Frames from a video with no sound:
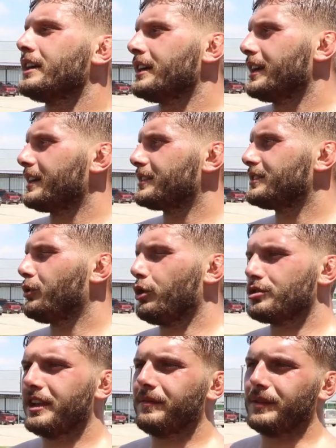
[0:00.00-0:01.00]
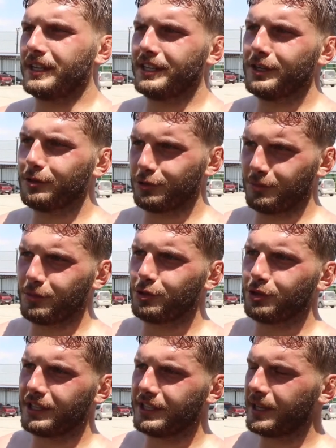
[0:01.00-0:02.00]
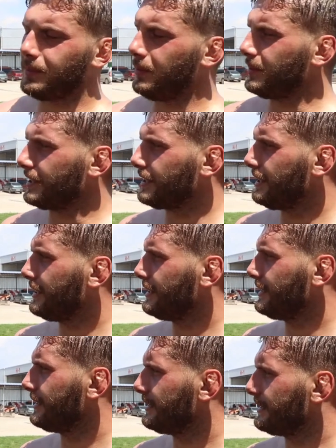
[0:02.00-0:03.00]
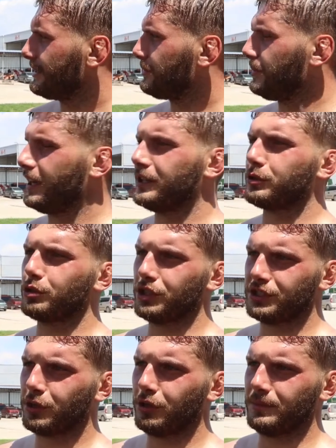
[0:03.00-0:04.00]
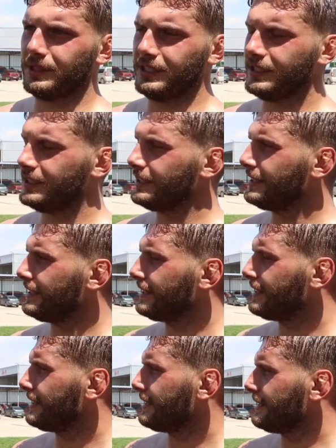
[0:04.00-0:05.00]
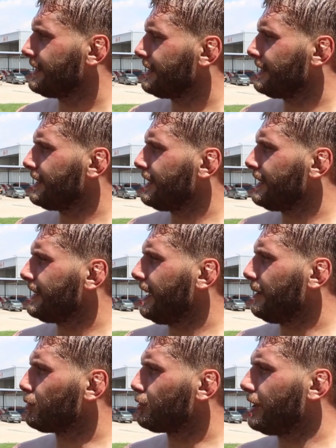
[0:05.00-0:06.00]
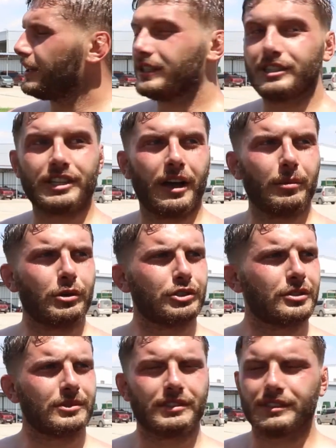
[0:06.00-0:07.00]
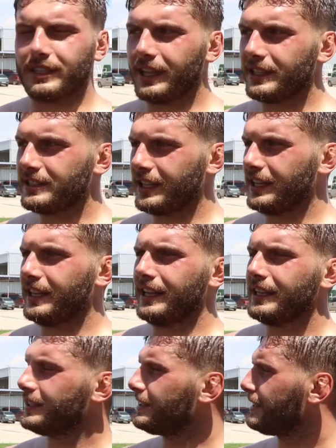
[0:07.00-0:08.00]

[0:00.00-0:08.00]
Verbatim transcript: E, özlem var. Uzun bir süredir yapamadık. Hiçbir yerde güreşler olmadı. Yani burada Şamil hocamızın da desteğiyle